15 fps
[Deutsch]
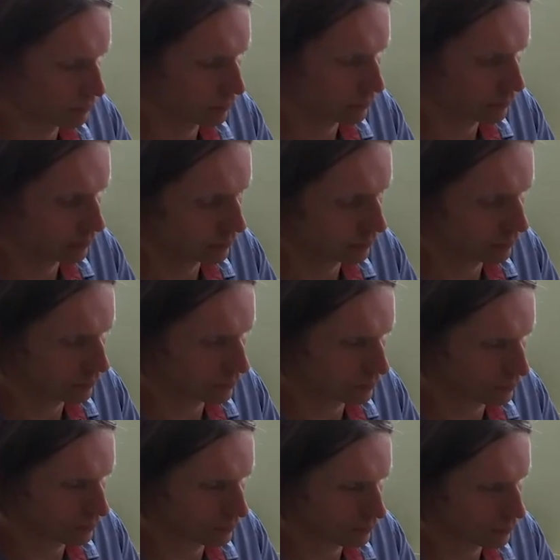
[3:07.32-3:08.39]
Informationen,
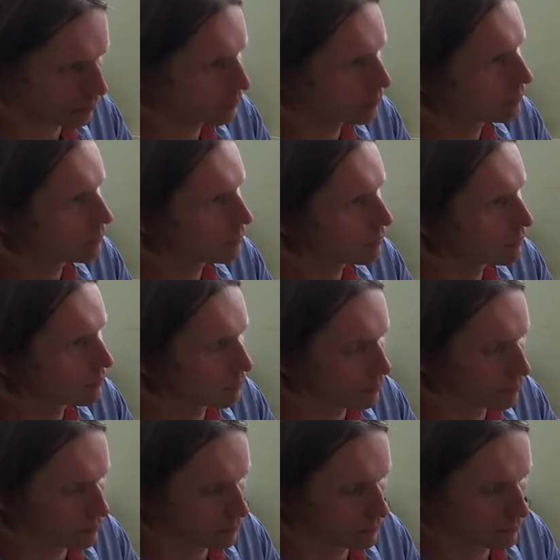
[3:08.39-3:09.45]
die die Gesellen
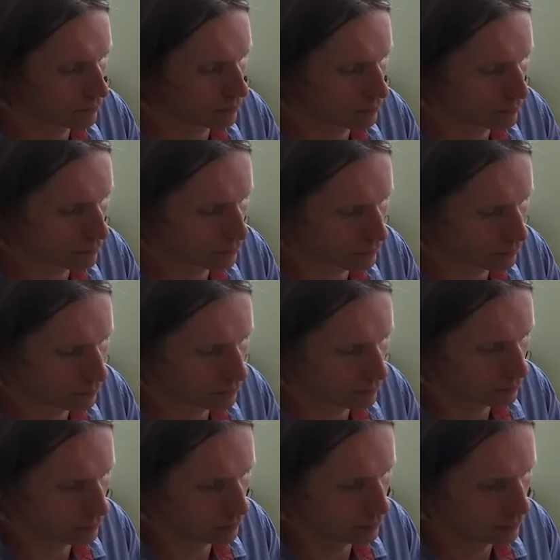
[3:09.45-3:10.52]
dann äh,
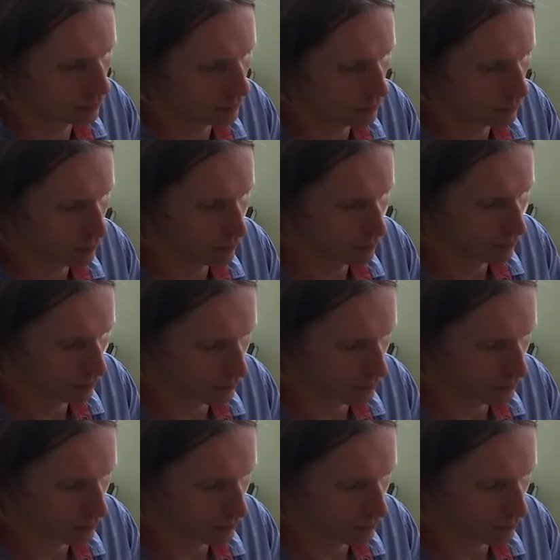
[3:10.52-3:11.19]
aufs Handy